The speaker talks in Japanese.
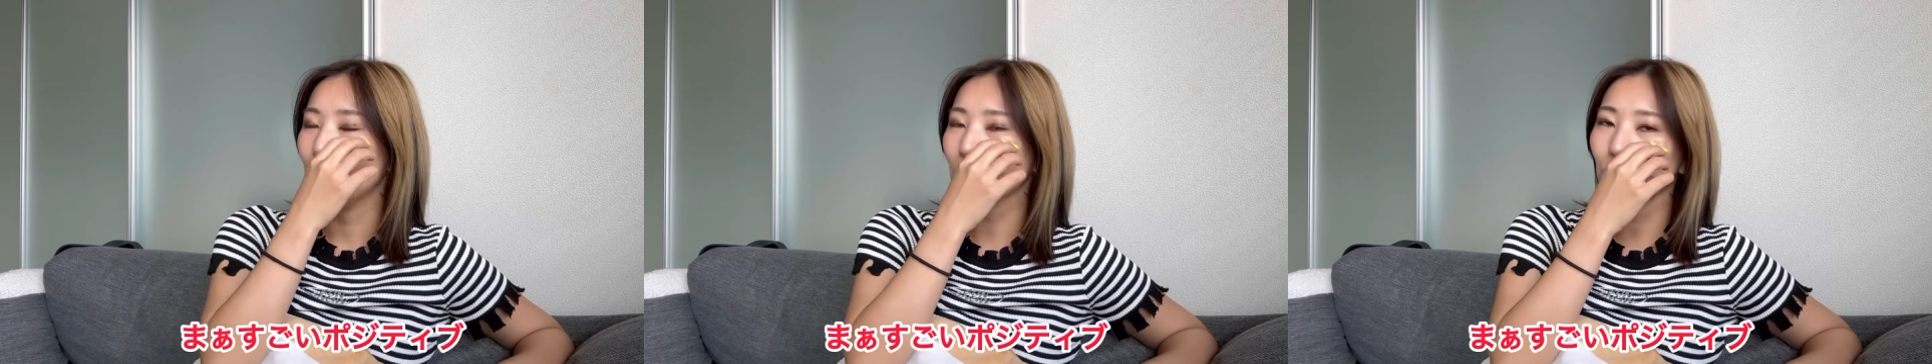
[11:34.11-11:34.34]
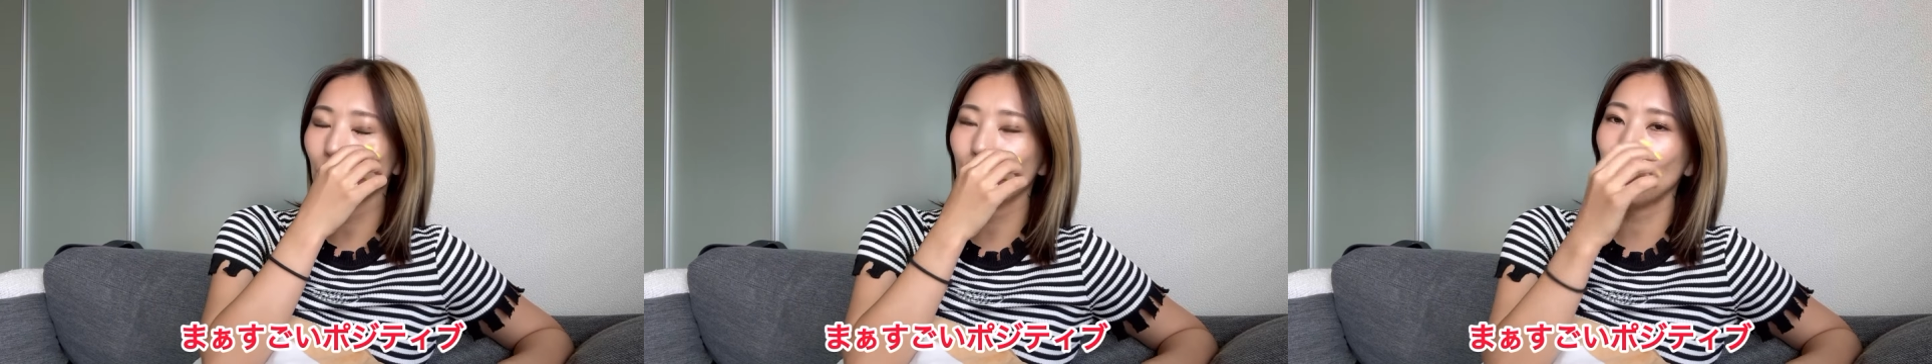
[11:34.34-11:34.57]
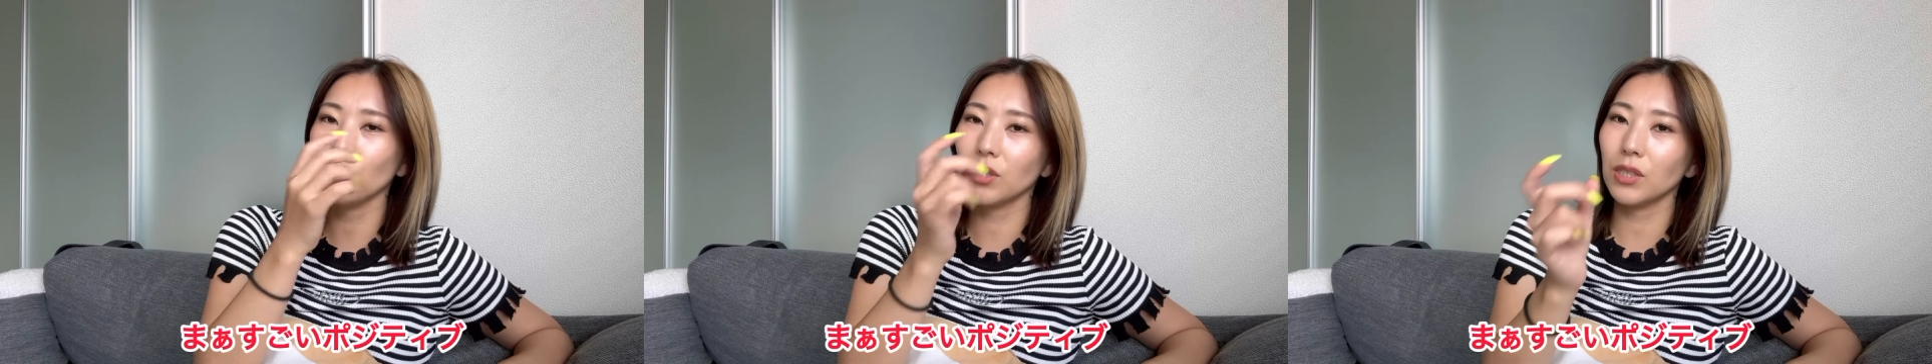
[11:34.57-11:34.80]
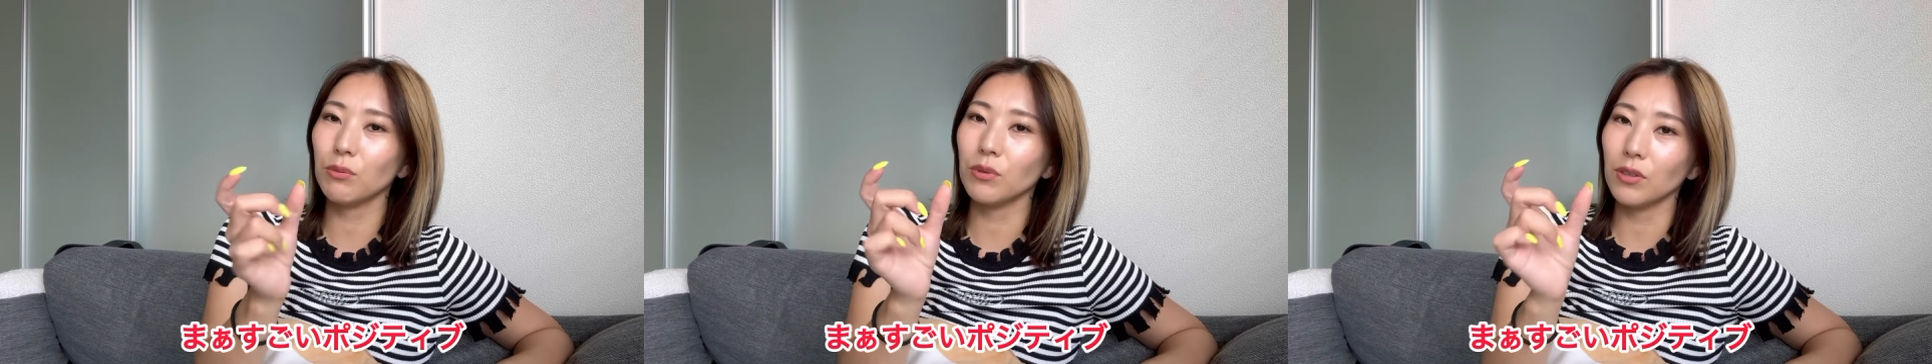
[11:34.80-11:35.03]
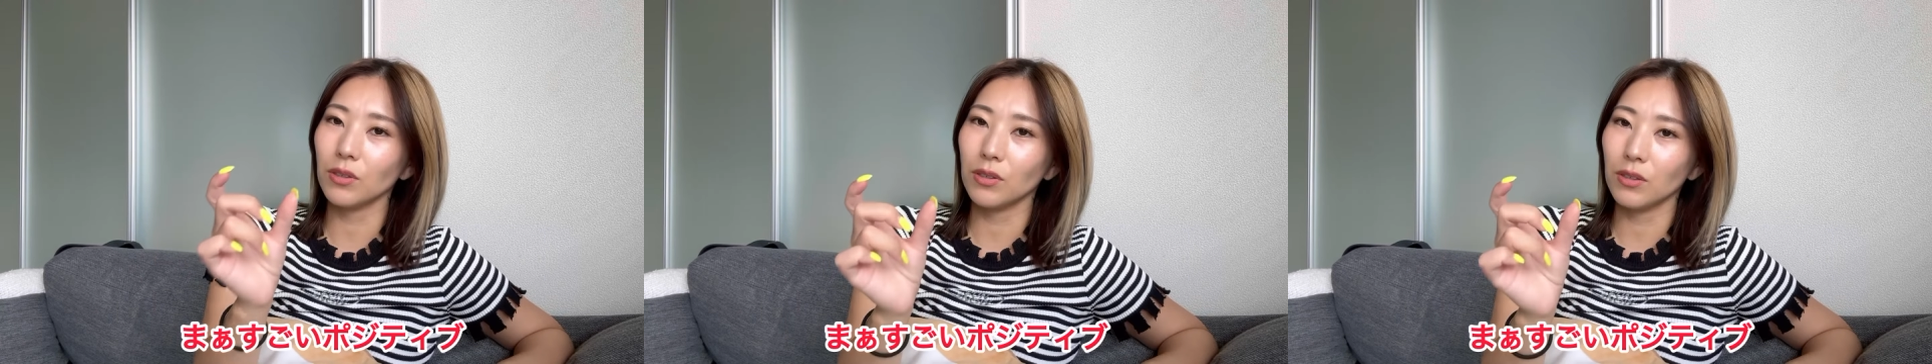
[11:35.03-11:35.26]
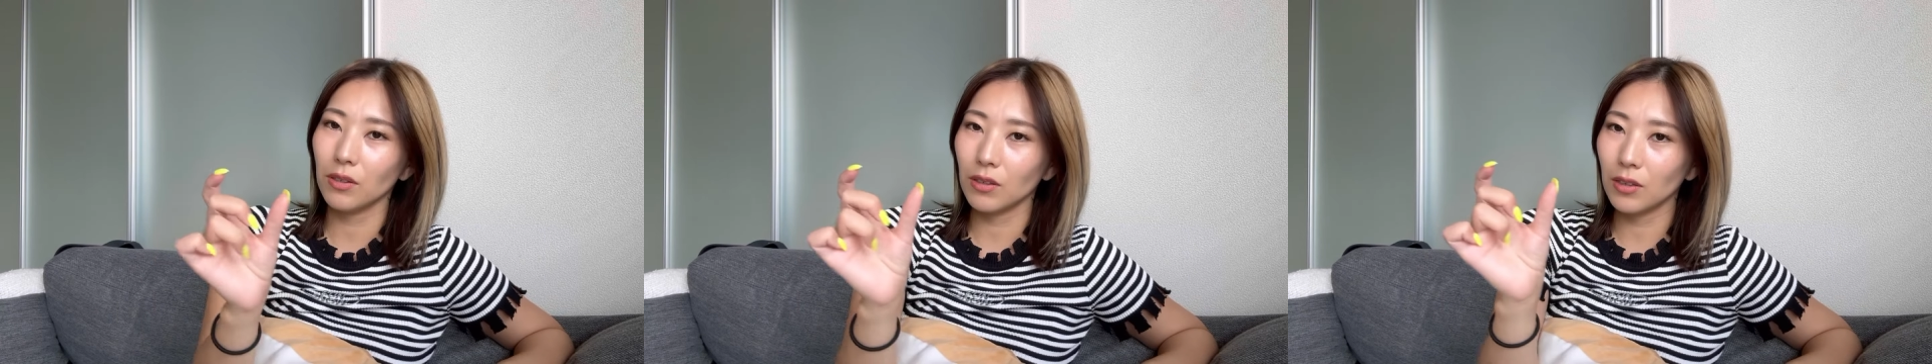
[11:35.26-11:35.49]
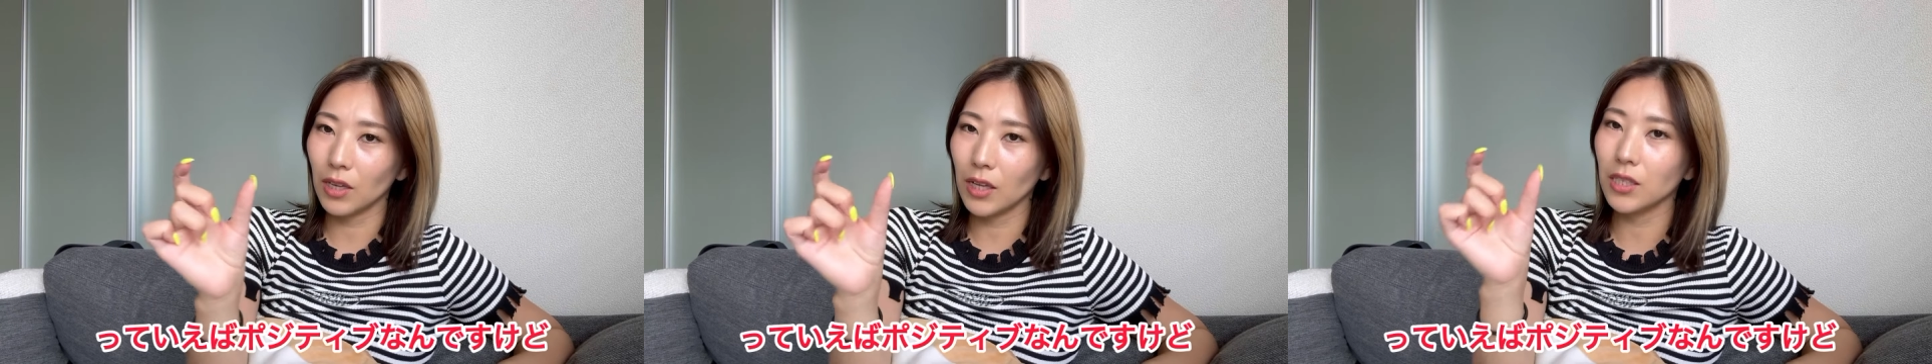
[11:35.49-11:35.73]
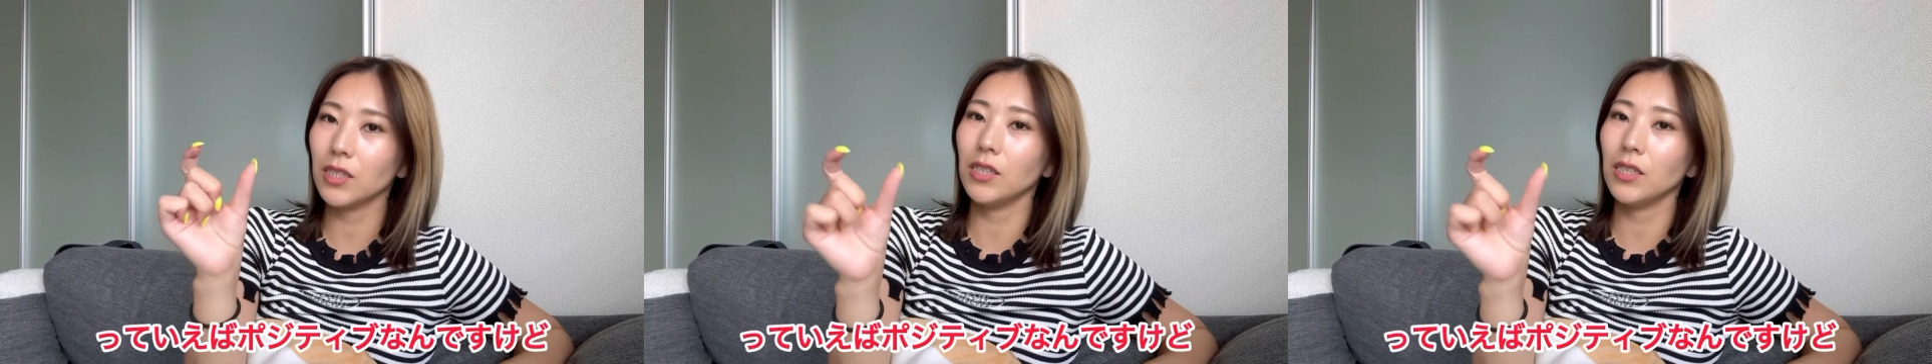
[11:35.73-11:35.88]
あすごいポジティブって